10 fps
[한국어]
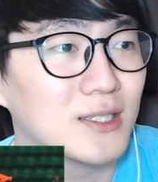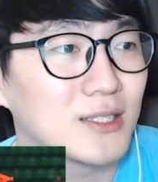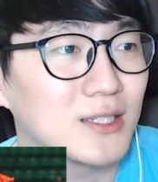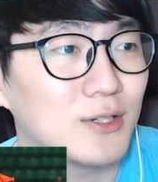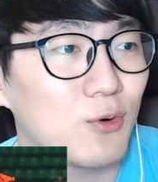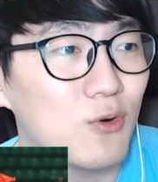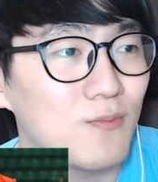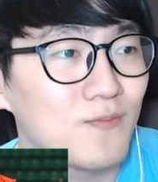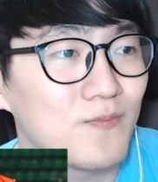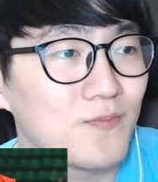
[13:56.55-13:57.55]
그리고
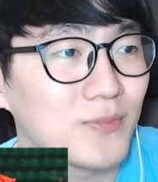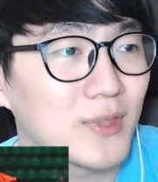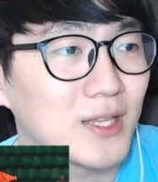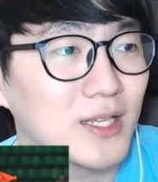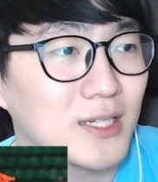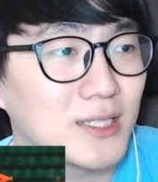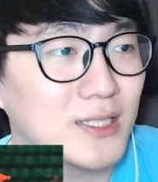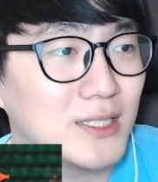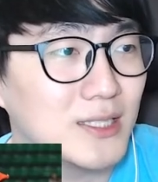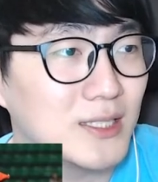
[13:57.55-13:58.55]

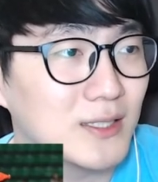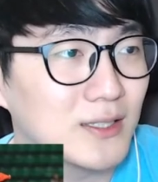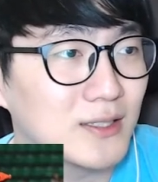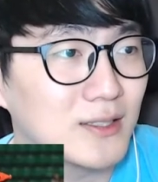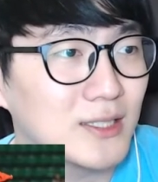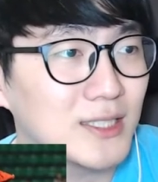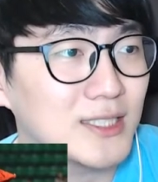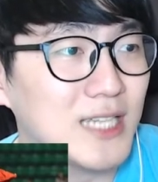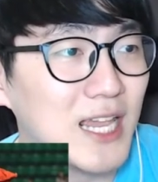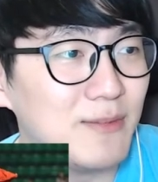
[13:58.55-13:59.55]
그
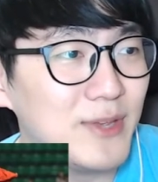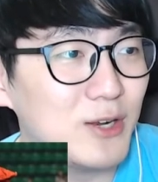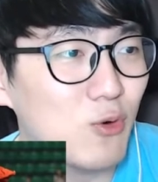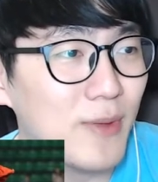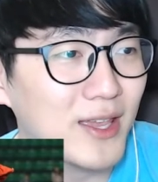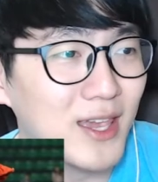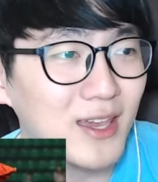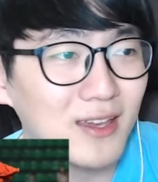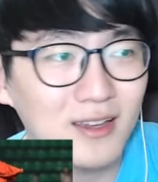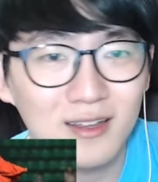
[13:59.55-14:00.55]
제이미 롬에게
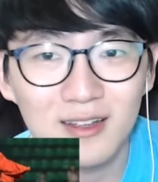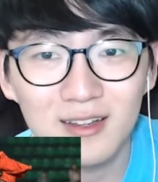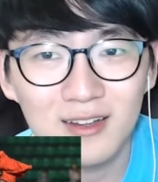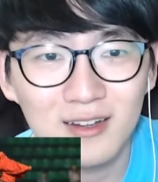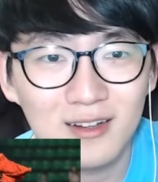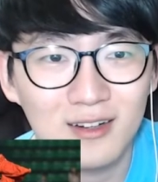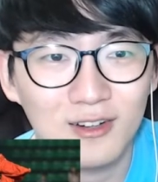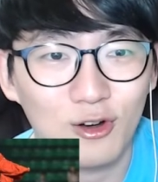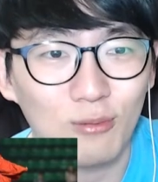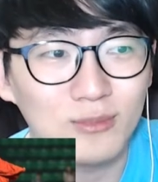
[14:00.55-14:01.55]

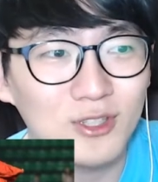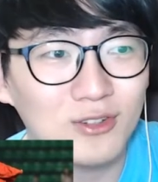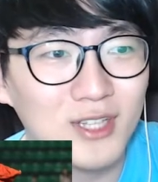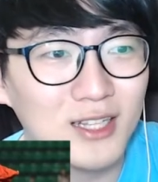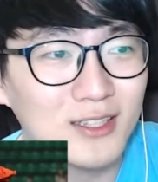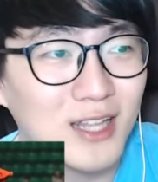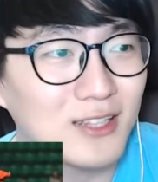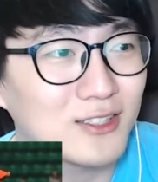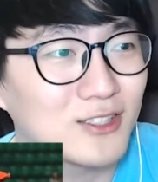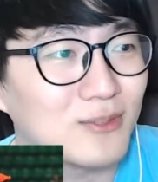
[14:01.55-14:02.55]
엄청난
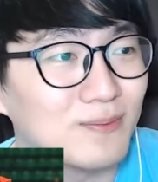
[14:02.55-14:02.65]
타점